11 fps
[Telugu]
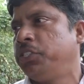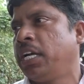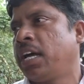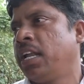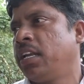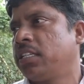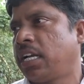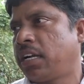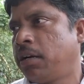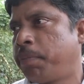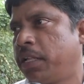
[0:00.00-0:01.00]
జగనన్న
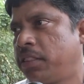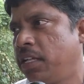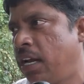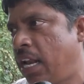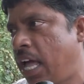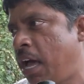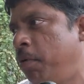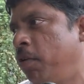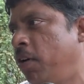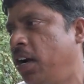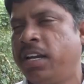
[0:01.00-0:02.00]
చక్క ప్రతి ల్యాబ్
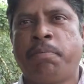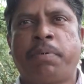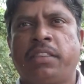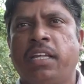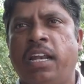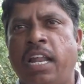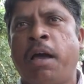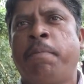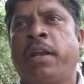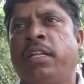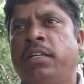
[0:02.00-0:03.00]
వాళ్ళని ప్రతి
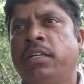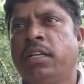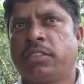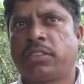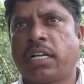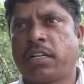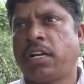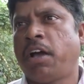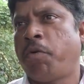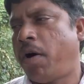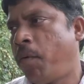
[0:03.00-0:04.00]
ల్యాబర్ని చక్క
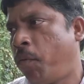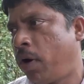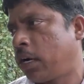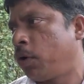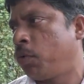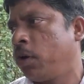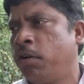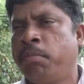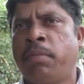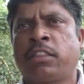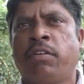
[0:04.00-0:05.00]
ఒక కులం
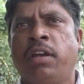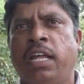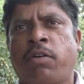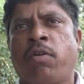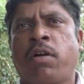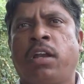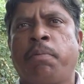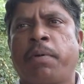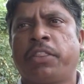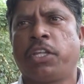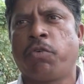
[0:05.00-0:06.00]
మతం లేకోకుండా
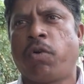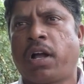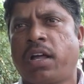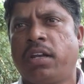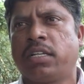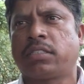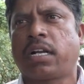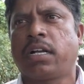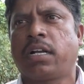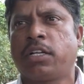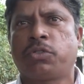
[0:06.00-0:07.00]
ప్రతి ఒక్కరిని
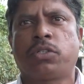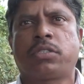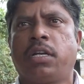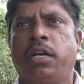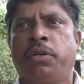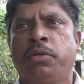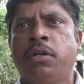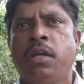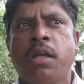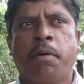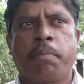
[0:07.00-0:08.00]
చక్కగా చూస్తున్నాడు
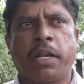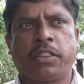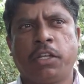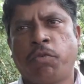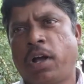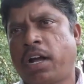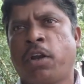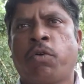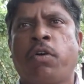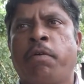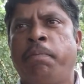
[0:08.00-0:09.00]
ప్రతి
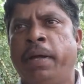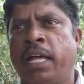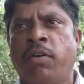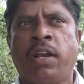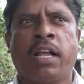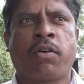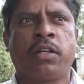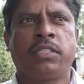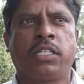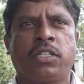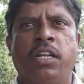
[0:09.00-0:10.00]
ఒక్కరిని కూడా భేదం లేకుండా
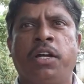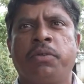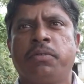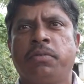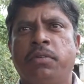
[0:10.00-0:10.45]
చేస్తున్నారు